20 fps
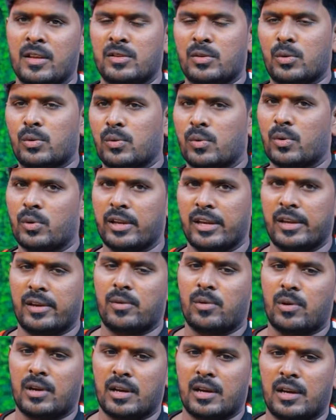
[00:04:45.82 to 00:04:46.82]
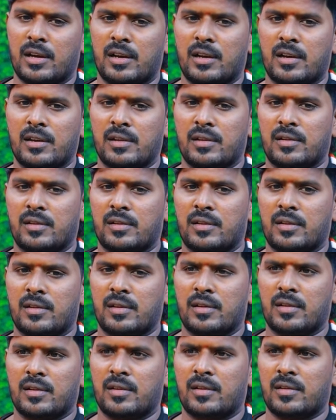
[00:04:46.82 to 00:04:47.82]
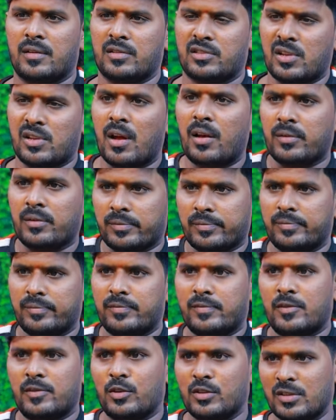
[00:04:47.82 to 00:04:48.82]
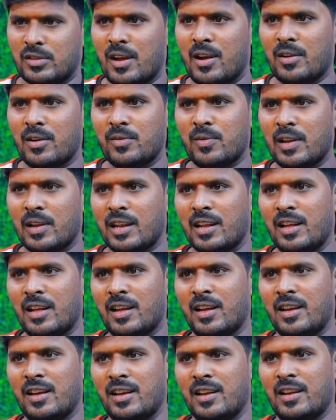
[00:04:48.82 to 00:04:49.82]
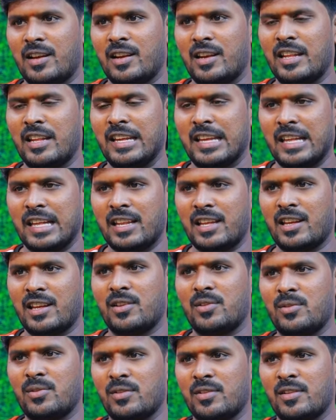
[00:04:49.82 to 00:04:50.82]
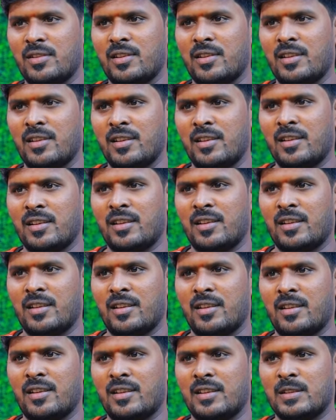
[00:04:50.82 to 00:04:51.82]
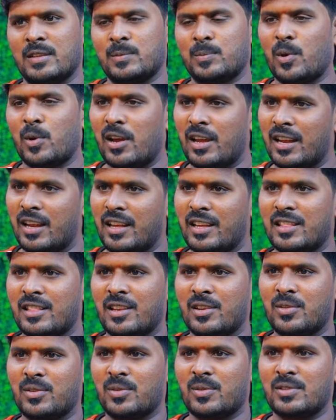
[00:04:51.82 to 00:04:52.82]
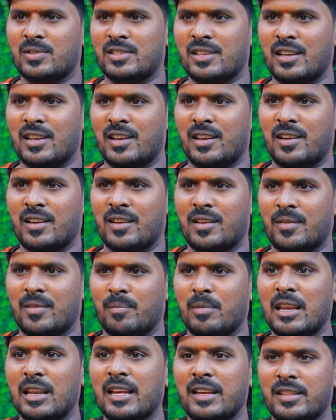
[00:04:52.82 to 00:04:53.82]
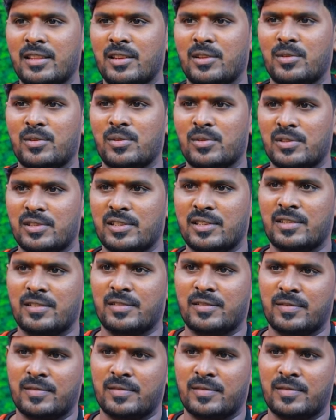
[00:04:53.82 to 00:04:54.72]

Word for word: సో ఓకే ఒక సాంగ్ ఒక సాంగ్ వల్ల నీ కెరియర్ స్పాయిల్ అయింది అనుకోవచ్చా బిల్ అయింది అనుకోవచ్చా